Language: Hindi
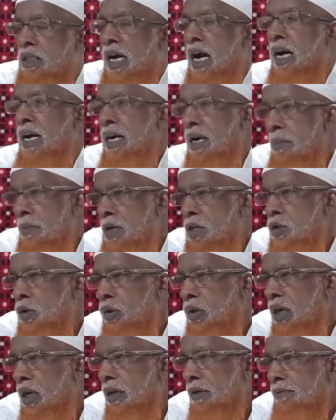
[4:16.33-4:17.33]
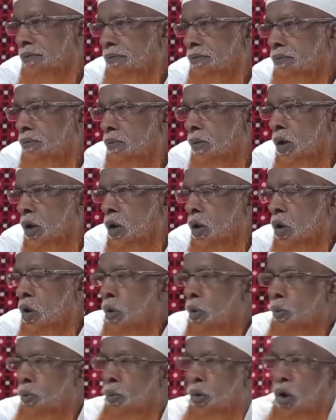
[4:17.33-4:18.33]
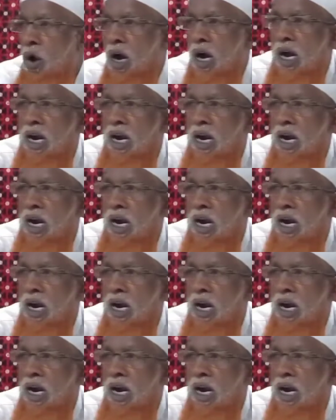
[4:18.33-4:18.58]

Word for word: जहन्नमी जो थे वो